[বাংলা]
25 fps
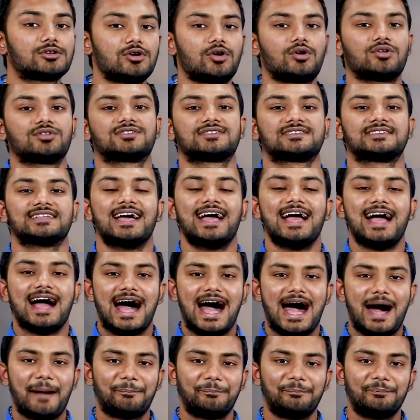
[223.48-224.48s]
ক্লথস
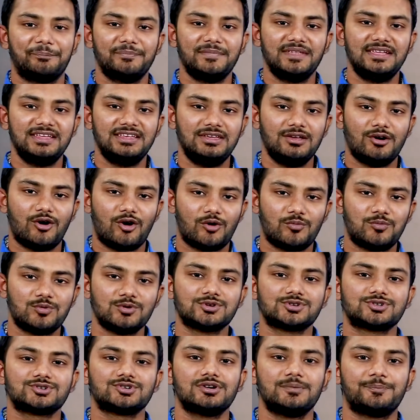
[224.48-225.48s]
আপনি
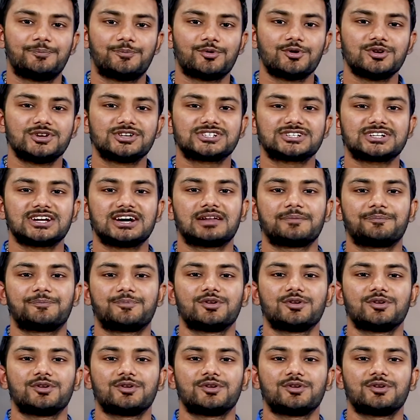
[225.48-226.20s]
অবশ্যই পরিষ্কার